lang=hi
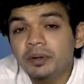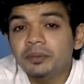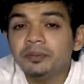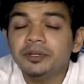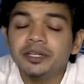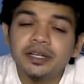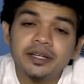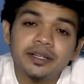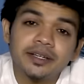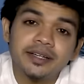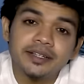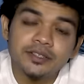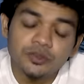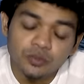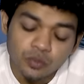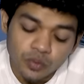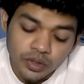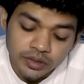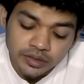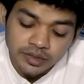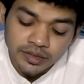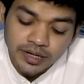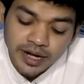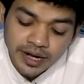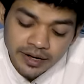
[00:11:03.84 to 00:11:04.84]
में भी एक केस
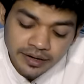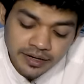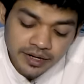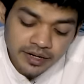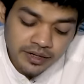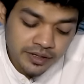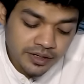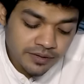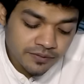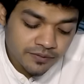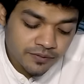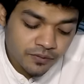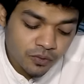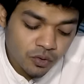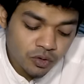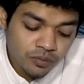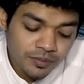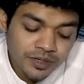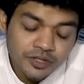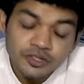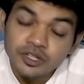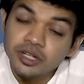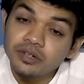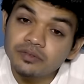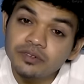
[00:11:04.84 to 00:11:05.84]
हुआ था 1984
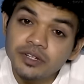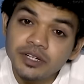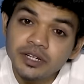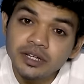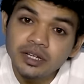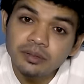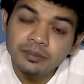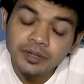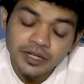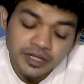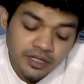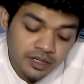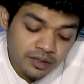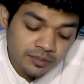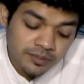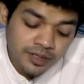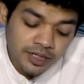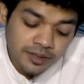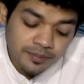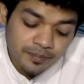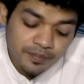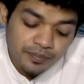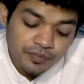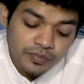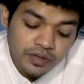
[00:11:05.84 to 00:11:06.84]
में जनवरी के महीने में
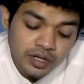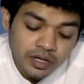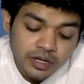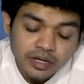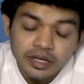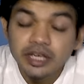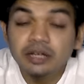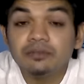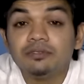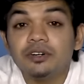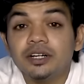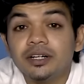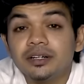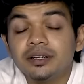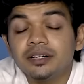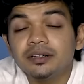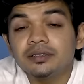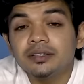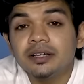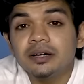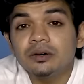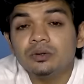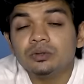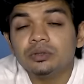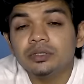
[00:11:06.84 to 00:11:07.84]
एक वर्कर
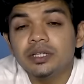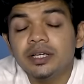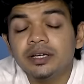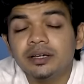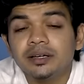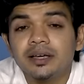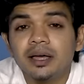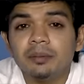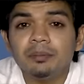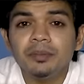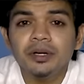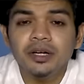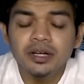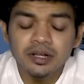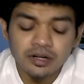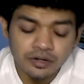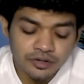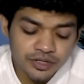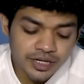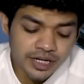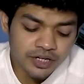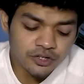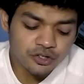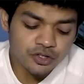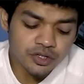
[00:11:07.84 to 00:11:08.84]
था उसकी केमिकल
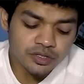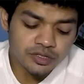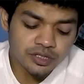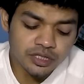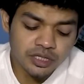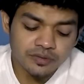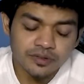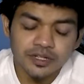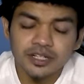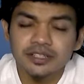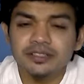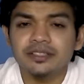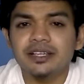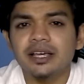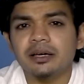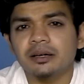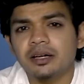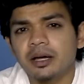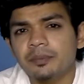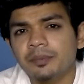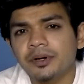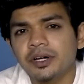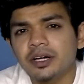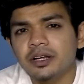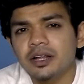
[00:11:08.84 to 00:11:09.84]
रिएक्शंस की वजह से
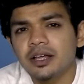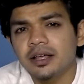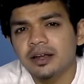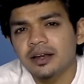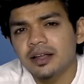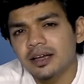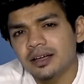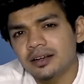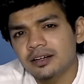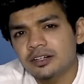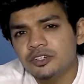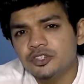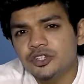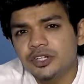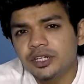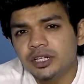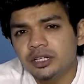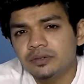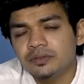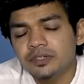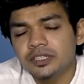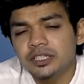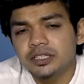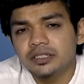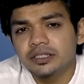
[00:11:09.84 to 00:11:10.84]
केमिकल एलर्जी
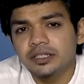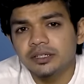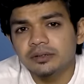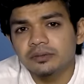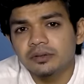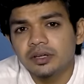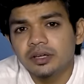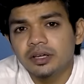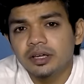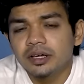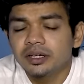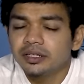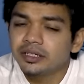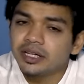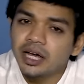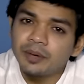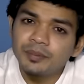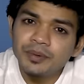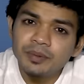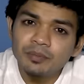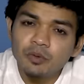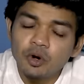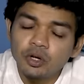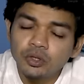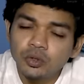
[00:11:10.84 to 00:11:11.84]
की वजह से यहाँ
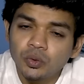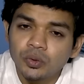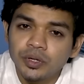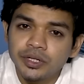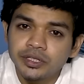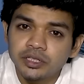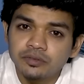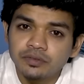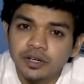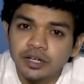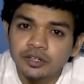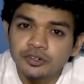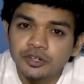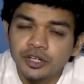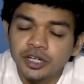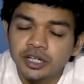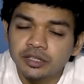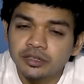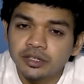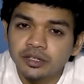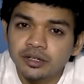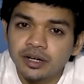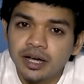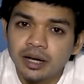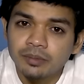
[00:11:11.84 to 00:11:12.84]
पे मौत हो गई थी फैक्ट्री के
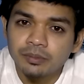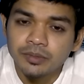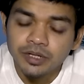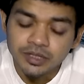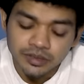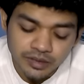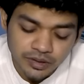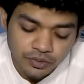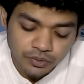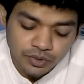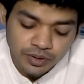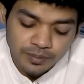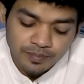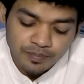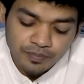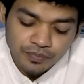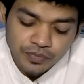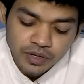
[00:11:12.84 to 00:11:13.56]
अंदर काम करते हुए